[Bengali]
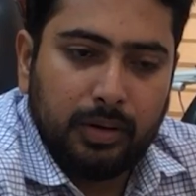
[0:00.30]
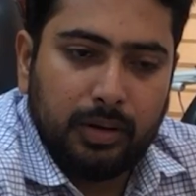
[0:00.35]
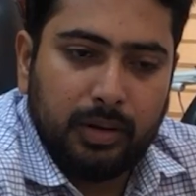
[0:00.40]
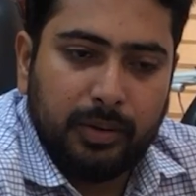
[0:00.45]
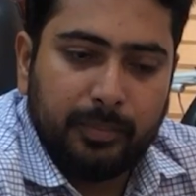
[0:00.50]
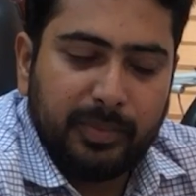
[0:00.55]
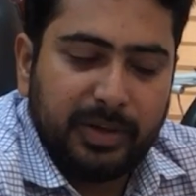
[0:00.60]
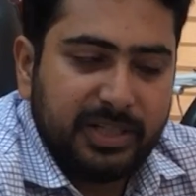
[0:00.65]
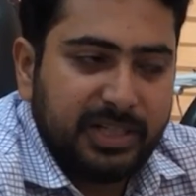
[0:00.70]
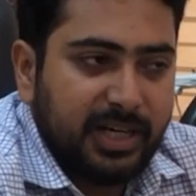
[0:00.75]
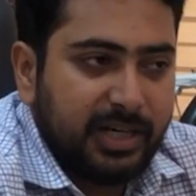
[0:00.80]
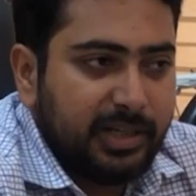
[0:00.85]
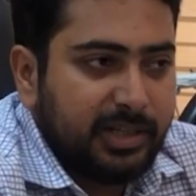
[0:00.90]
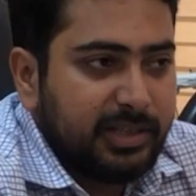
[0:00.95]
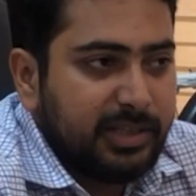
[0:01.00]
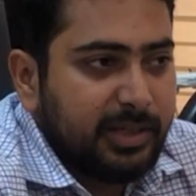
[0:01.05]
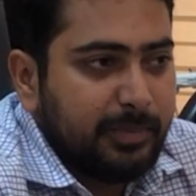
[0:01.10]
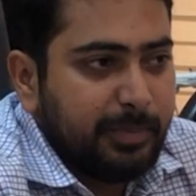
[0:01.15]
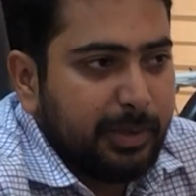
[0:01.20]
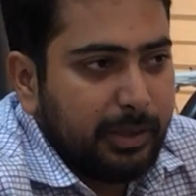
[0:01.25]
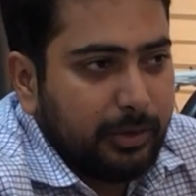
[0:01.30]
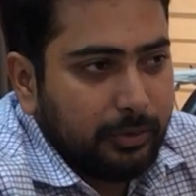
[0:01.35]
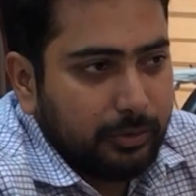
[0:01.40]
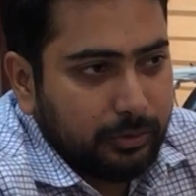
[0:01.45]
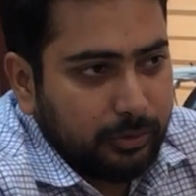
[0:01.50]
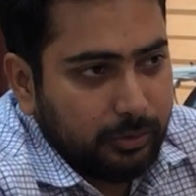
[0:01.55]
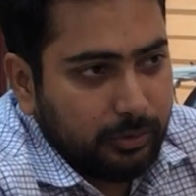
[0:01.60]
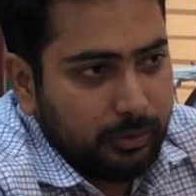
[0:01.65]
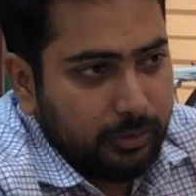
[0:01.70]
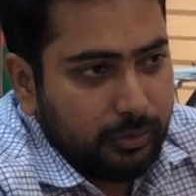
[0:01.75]
আমরা জানি যে
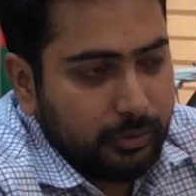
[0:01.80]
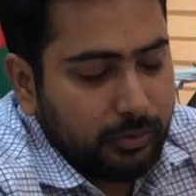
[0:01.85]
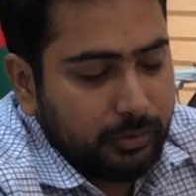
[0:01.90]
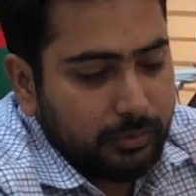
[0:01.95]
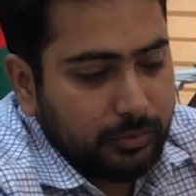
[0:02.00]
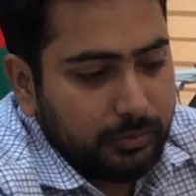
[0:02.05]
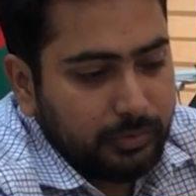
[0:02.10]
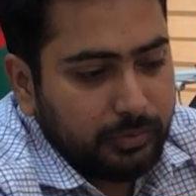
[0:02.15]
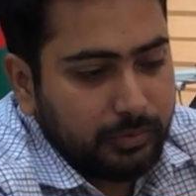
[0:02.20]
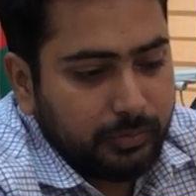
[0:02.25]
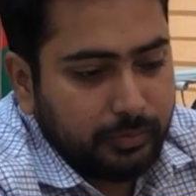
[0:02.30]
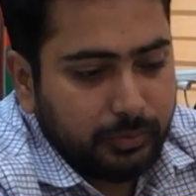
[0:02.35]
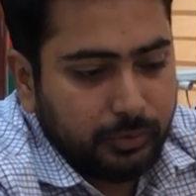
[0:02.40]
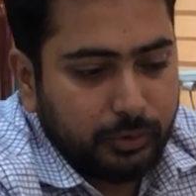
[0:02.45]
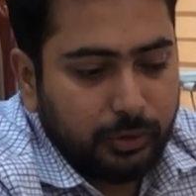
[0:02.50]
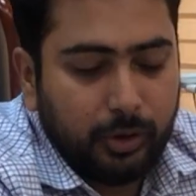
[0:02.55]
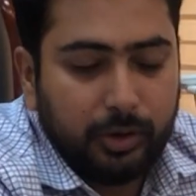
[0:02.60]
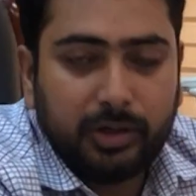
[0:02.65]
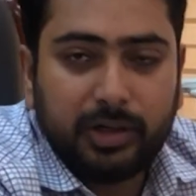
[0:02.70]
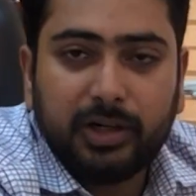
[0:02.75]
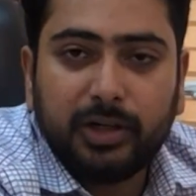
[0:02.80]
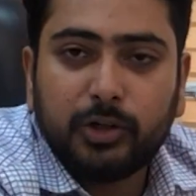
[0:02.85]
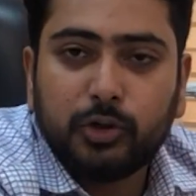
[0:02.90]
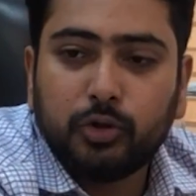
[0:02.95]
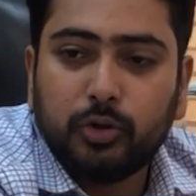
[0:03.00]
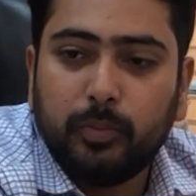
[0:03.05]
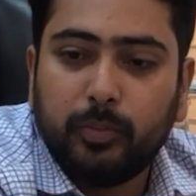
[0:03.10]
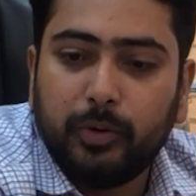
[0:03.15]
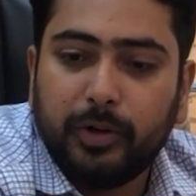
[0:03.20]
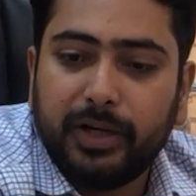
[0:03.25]
বিগত সরকারের
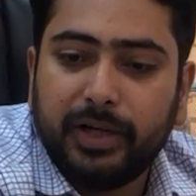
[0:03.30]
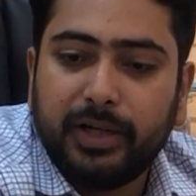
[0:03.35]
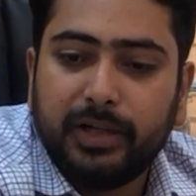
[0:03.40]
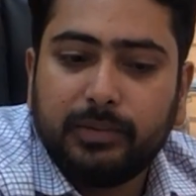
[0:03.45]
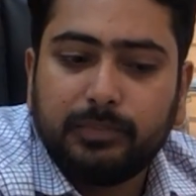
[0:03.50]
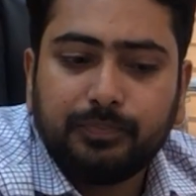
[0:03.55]
সময়ে